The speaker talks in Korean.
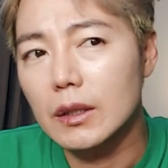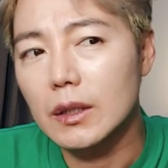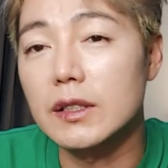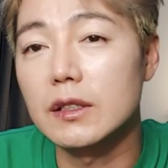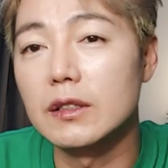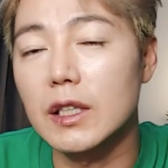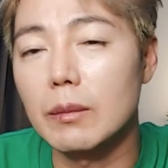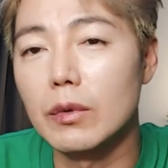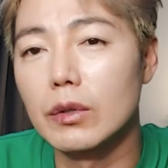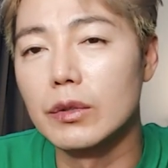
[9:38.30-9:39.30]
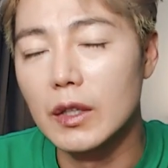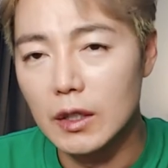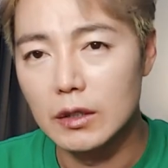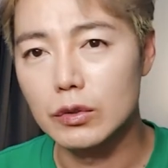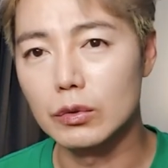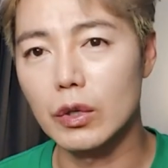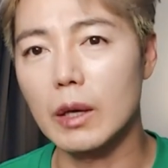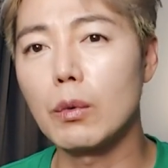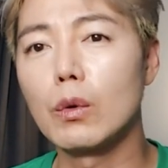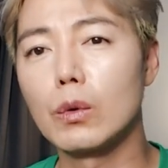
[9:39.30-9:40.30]
탈색을 이제 한번 정도
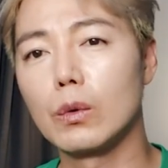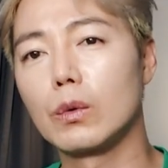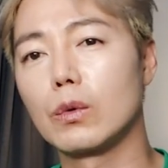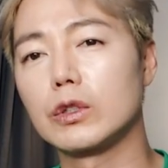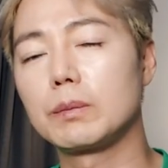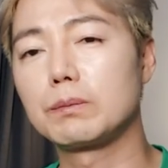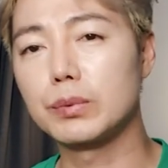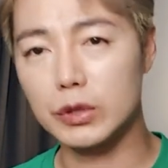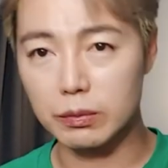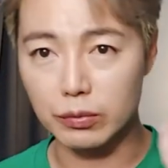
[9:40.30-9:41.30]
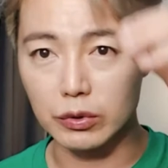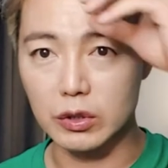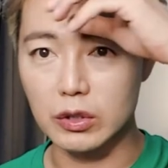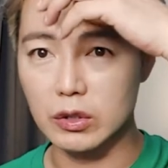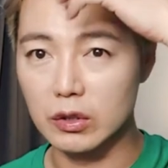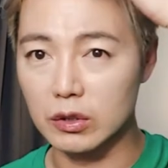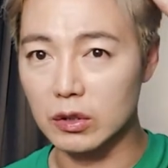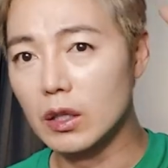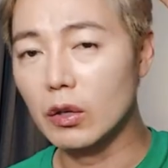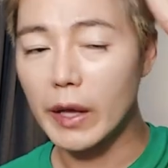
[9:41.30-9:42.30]
해보고 싶으신 분들은
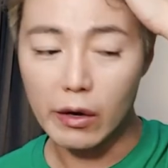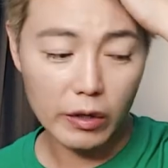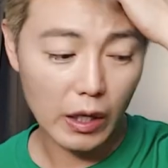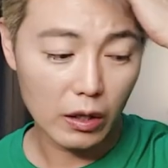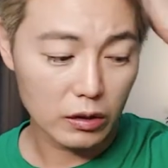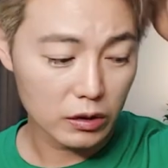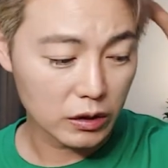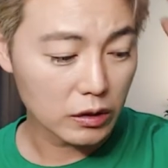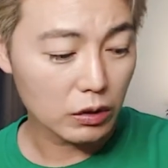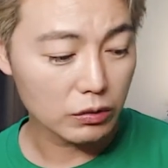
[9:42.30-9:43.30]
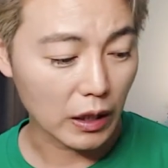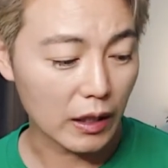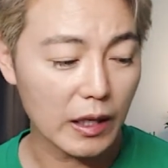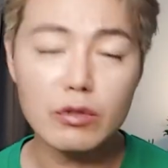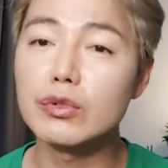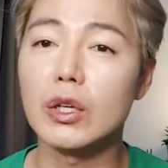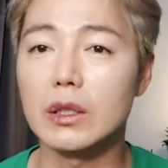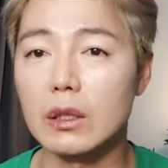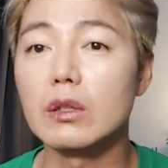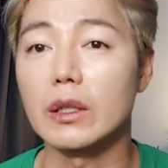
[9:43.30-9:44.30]
이런 헤어 케어를 진짜로 잘 해주셔야
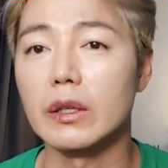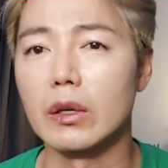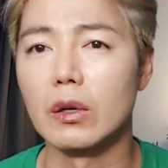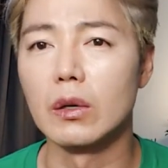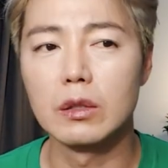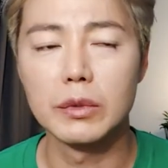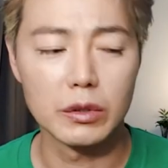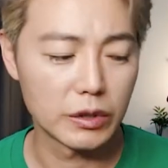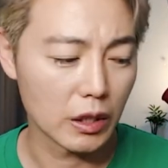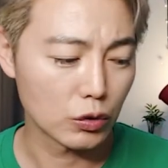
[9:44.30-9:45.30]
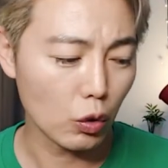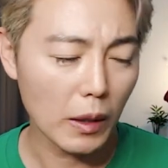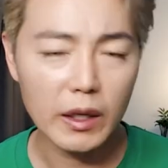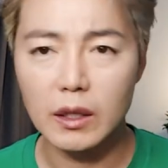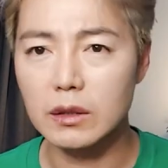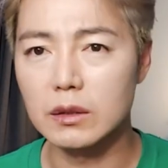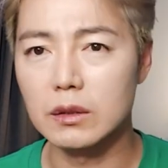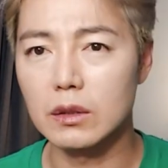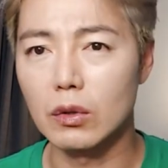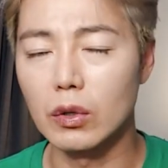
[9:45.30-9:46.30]
될 것 같아요. 안 그러면 제가
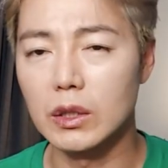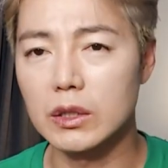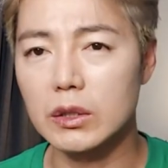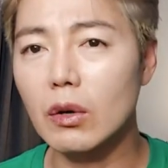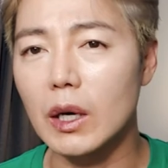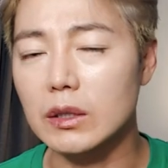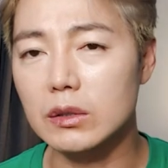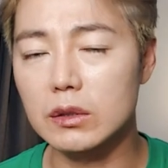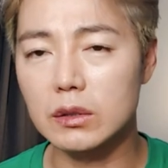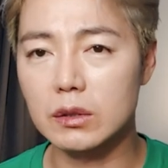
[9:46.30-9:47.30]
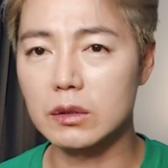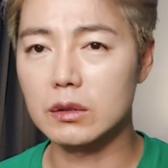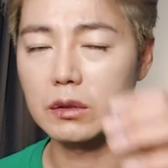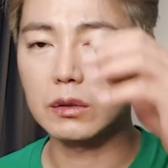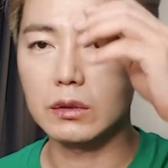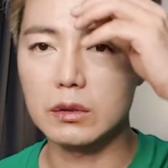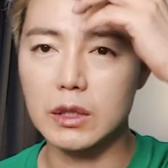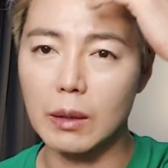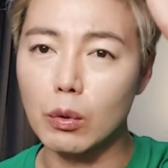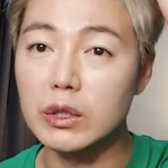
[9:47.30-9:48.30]
초반에는 거의 신경을 안
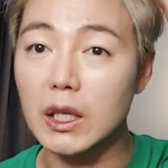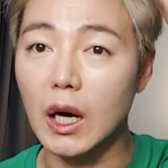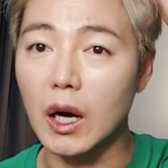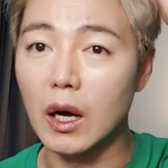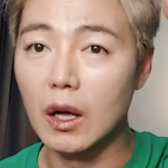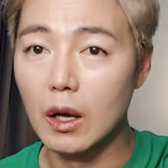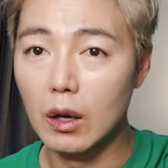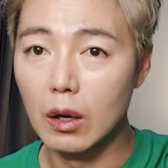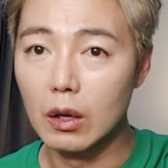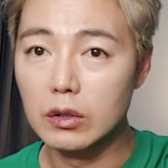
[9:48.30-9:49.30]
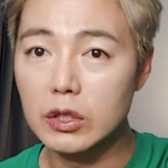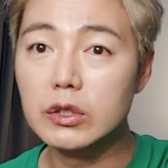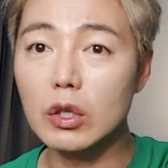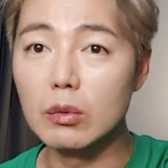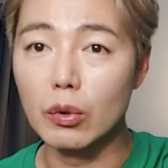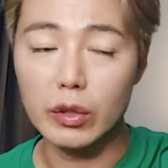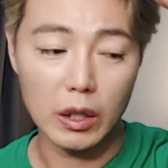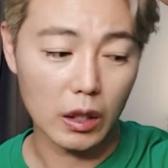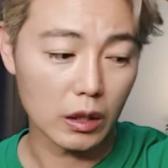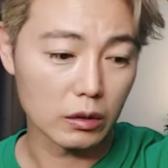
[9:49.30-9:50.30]
쓰다 보니까 진짜로
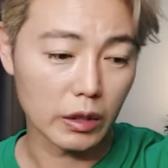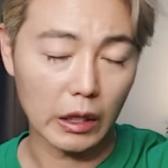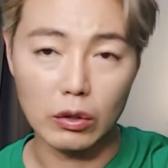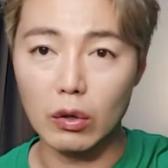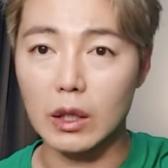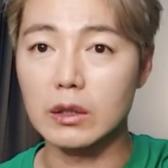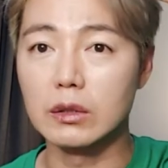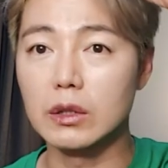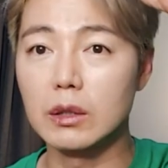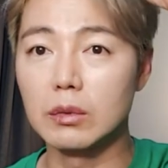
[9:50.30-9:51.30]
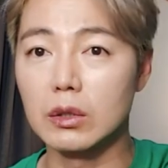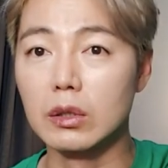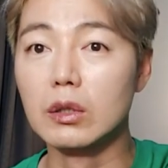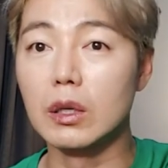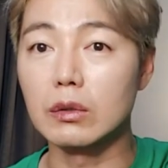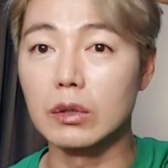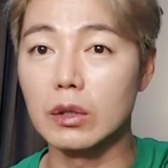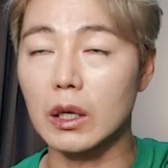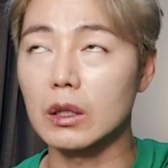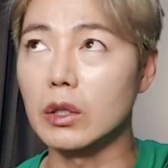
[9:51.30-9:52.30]
머리가 약간 개털 같은 느낌이
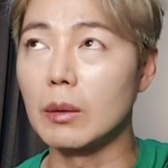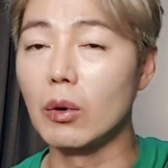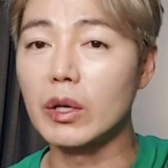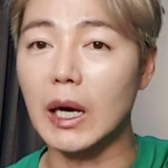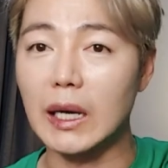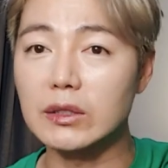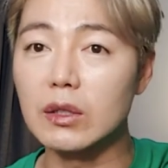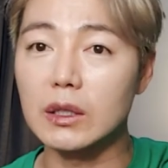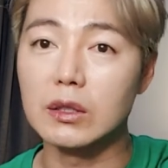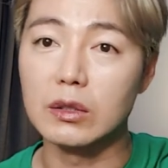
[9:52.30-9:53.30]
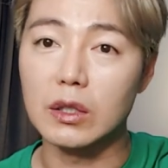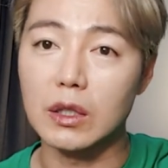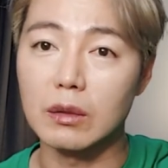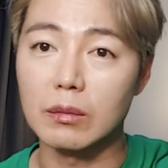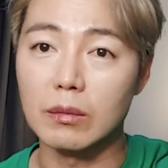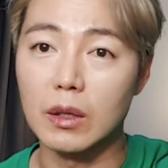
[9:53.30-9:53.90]
들더라고요. 약간 내 머리가 아닌 것 같은 느낌.